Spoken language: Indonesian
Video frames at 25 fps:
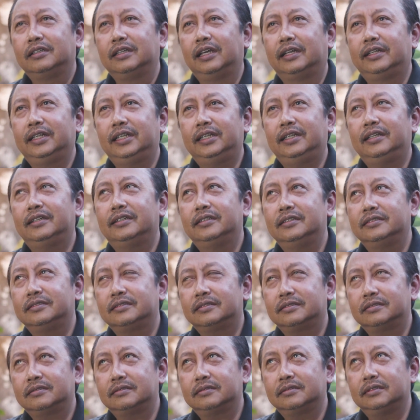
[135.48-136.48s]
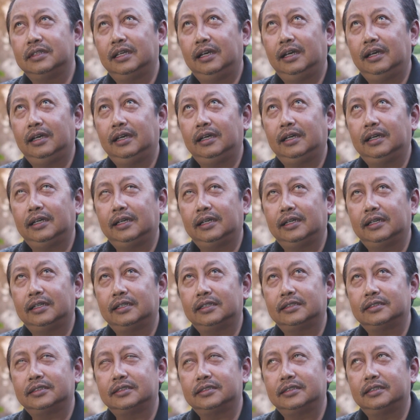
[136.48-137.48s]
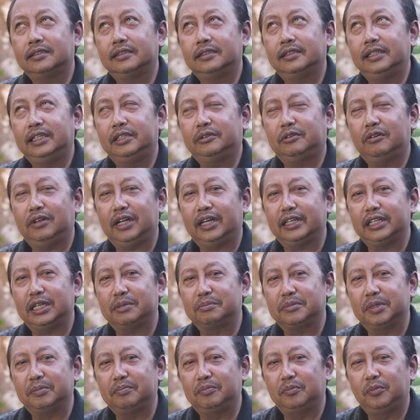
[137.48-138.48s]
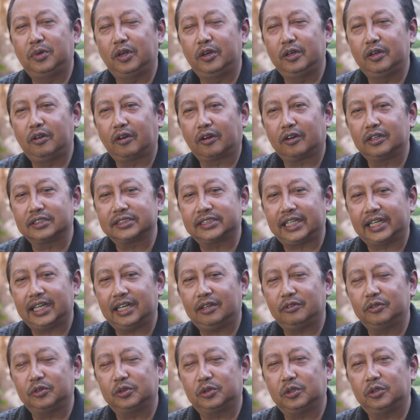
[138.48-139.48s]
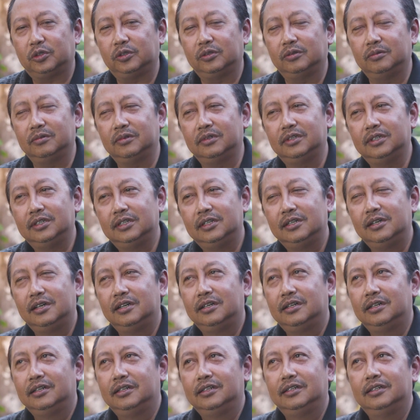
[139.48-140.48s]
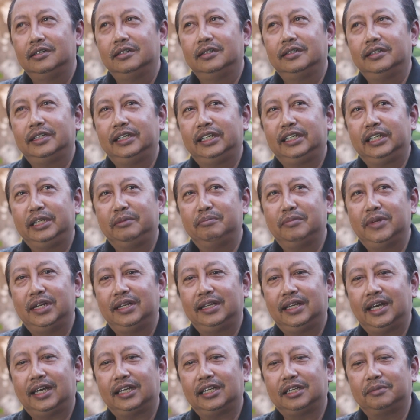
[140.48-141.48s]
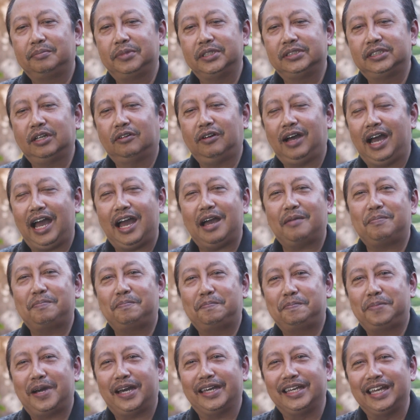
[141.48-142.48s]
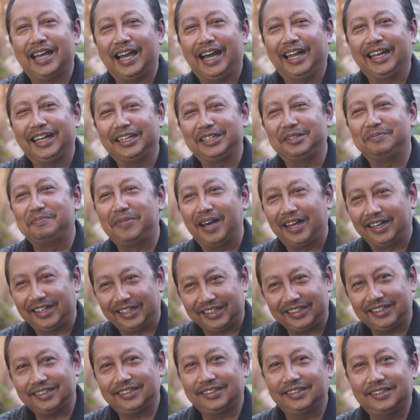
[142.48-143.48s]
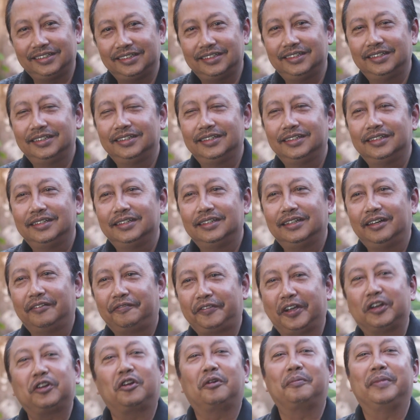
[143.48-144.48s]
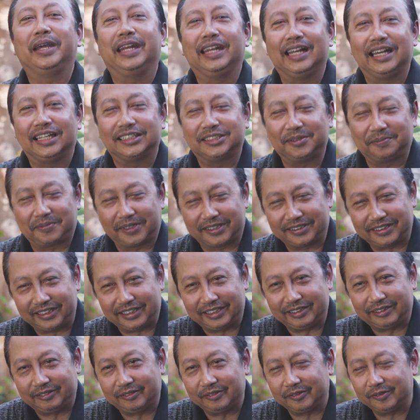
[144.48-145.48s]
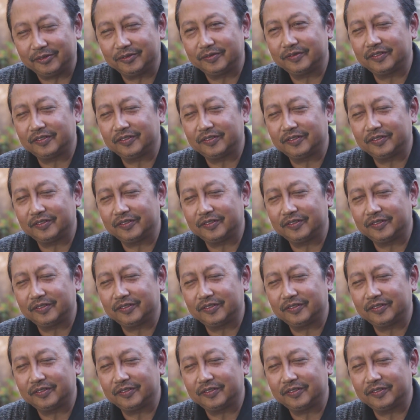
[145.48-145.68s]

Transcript: Jadi uh, itulah yang mendorong saya untuk ingin melihat lebih jauh apa yang ada di balik fenomena seperti itu.